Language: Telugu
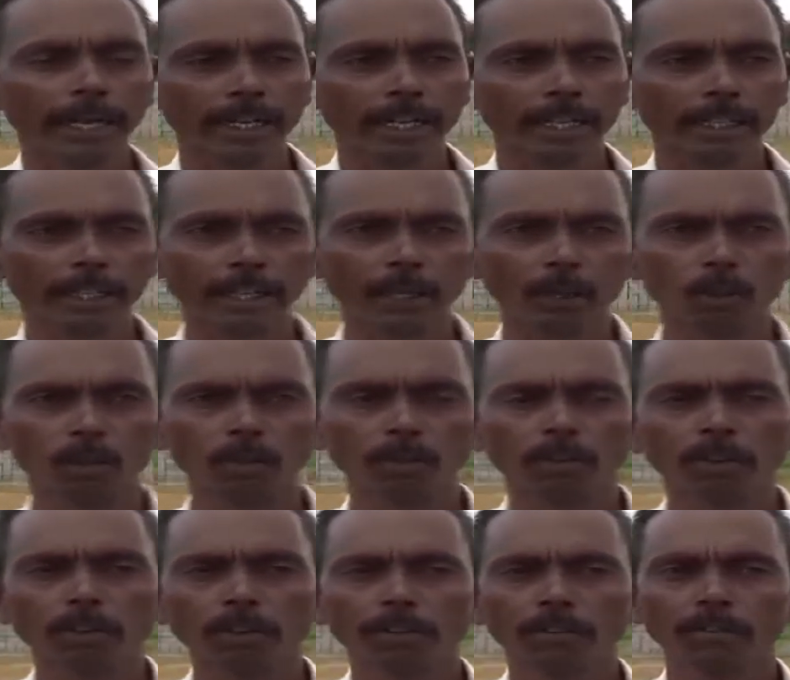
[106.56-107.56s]
నైటా నైటు
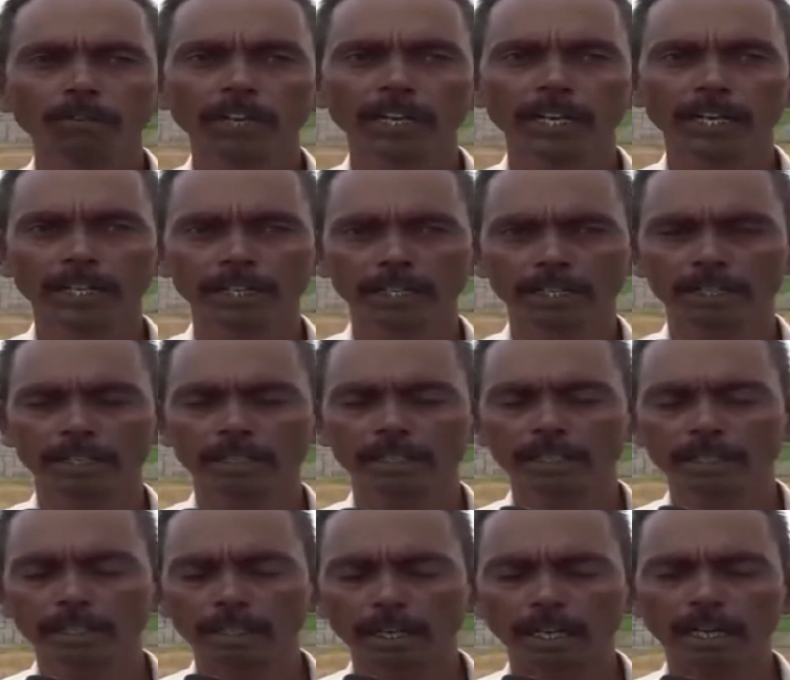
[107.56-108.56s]
వేరే
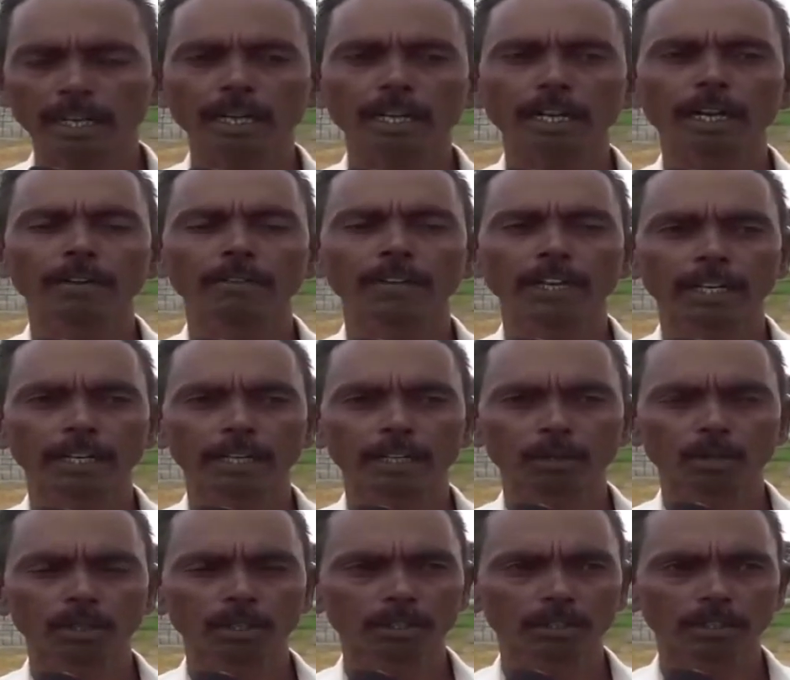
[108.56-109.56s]
రకంగా వేరే
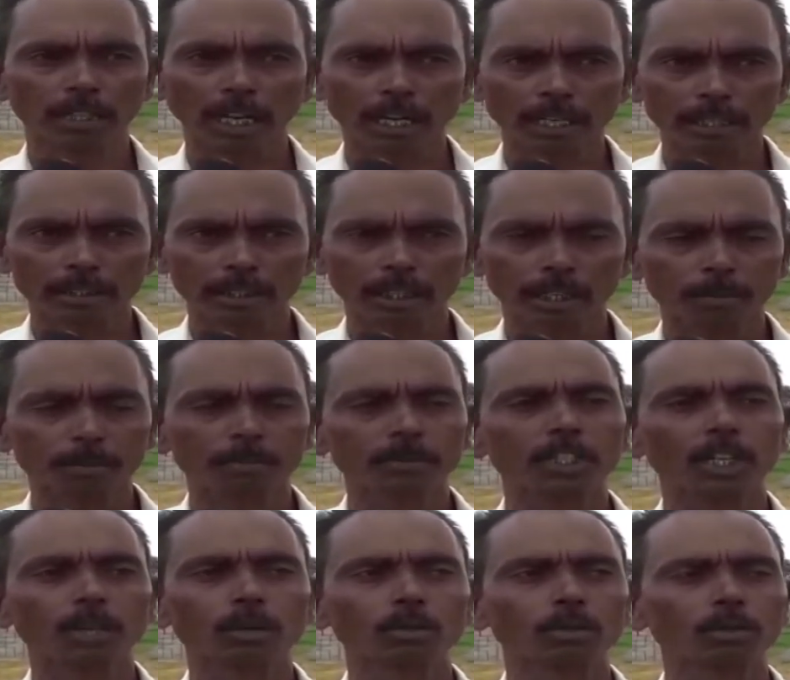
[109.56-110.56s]
కూడా తరలించడం
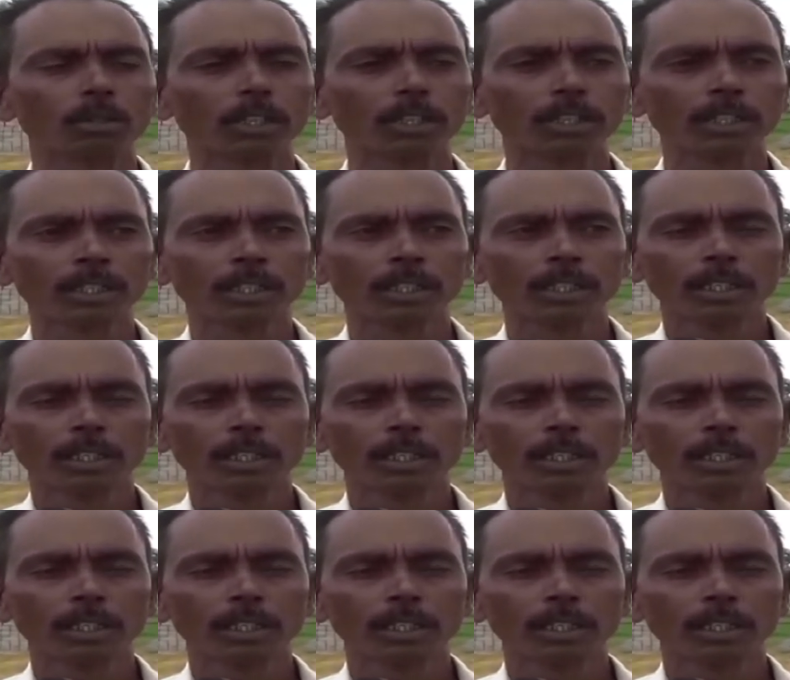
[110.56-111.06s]
జరుగుతుంది